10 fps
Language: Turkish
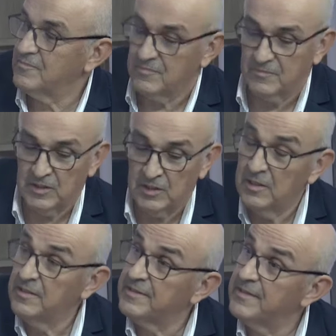Bizim
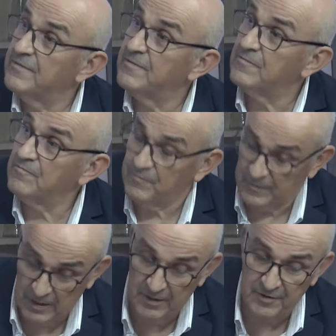tapusuz
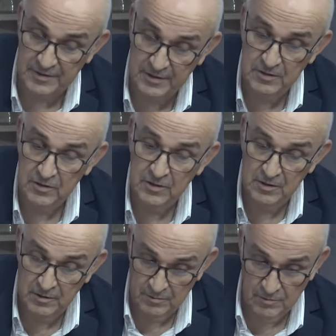dediğimiz evet. kitle
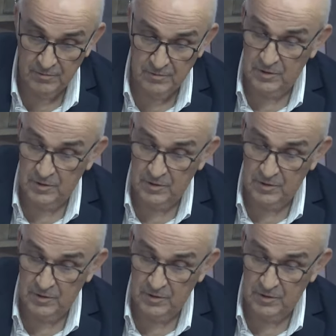4000 mi?